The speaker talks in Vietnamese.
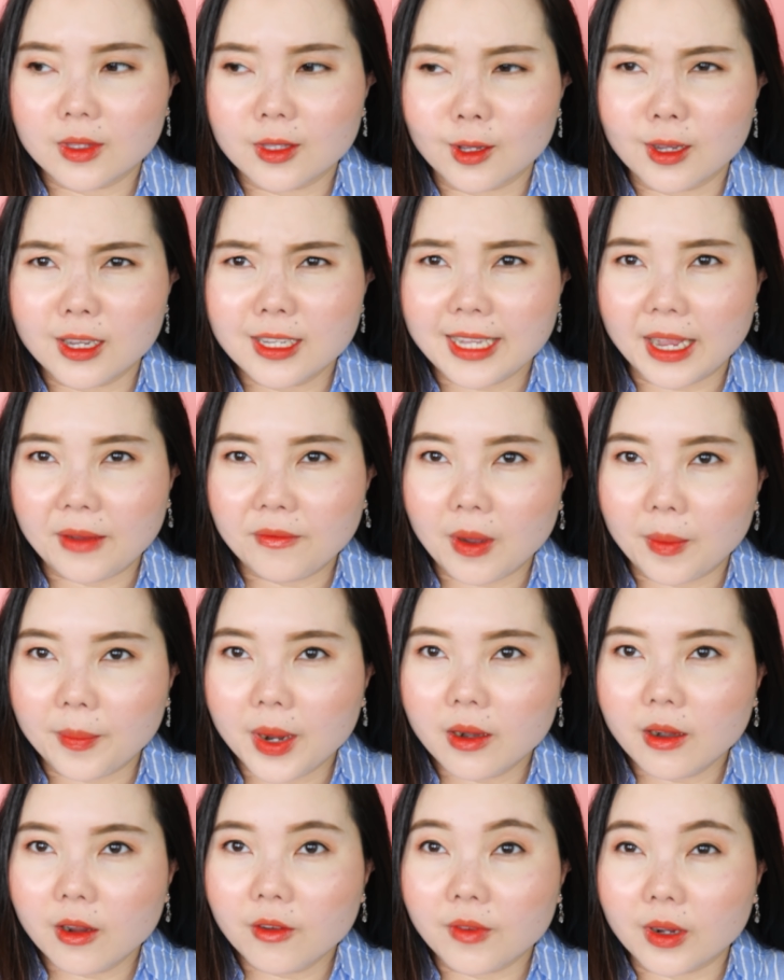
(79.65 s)
những cái sản phẩm
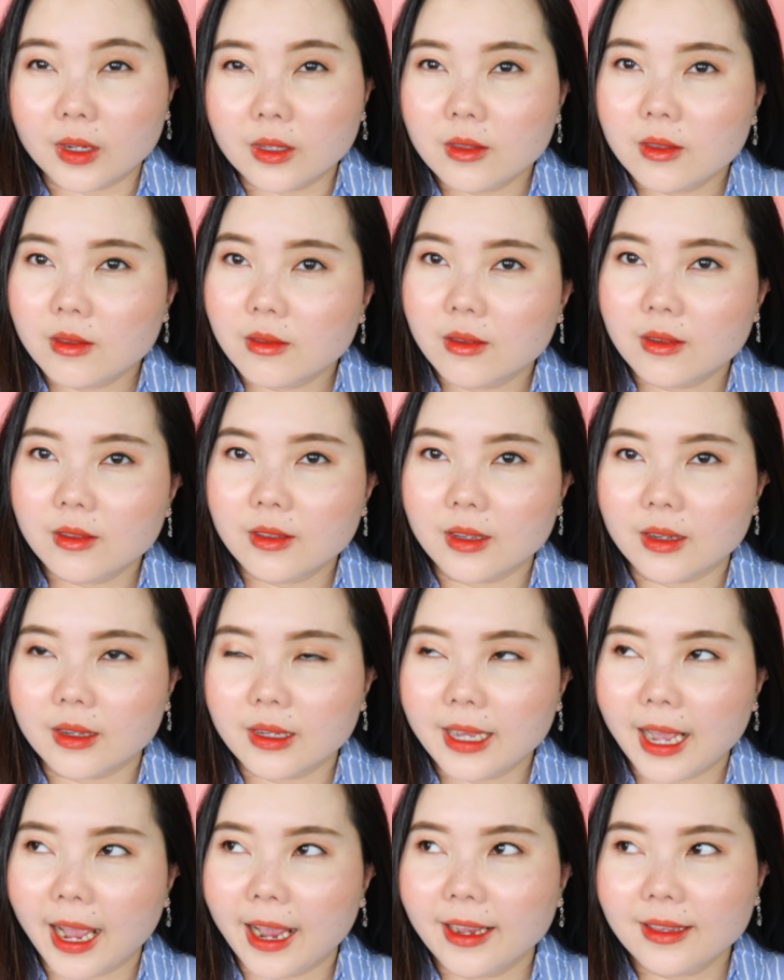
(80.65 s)
đó nó vẫn chứa những
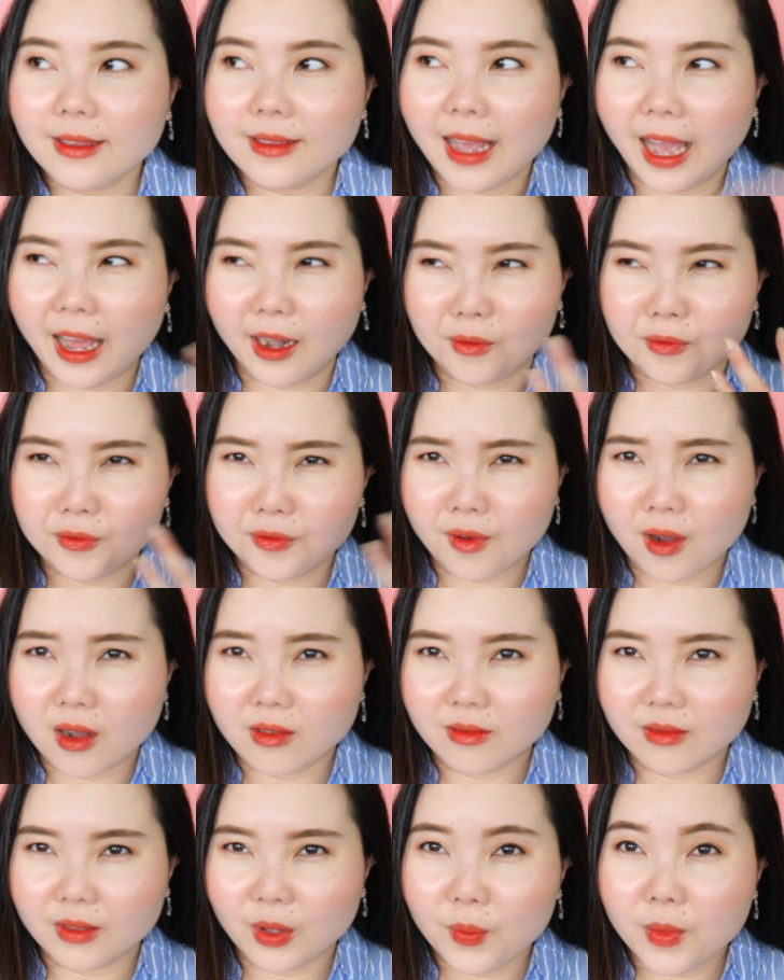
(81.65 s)
cái thành
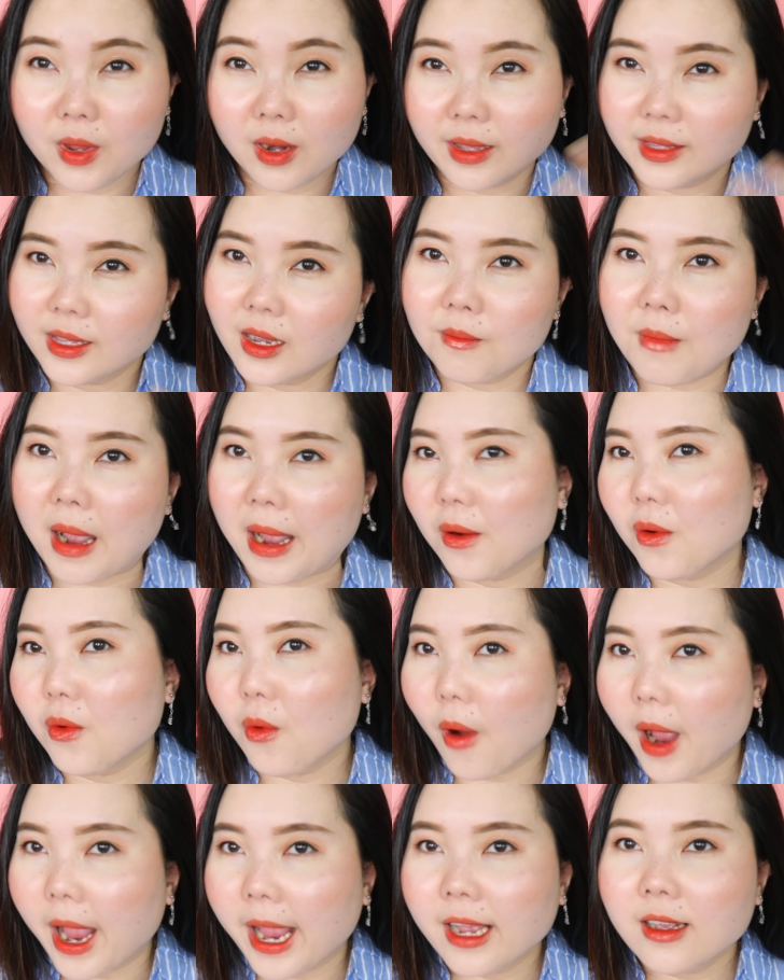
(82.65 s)
phần giống như là chất bảo bảo
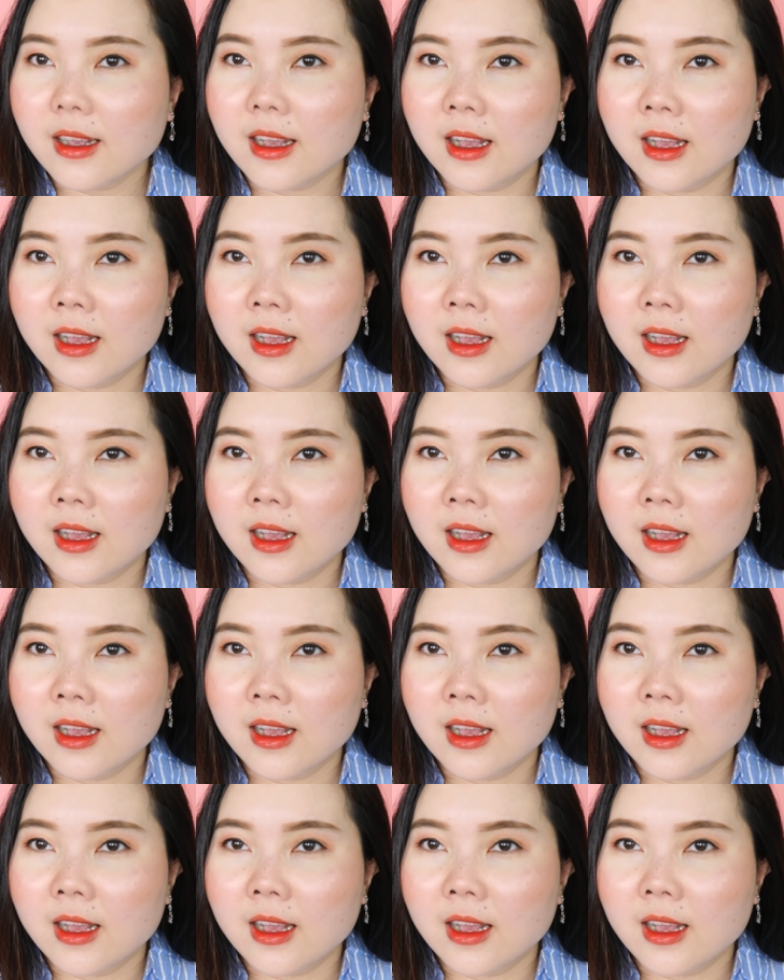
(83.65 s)
quản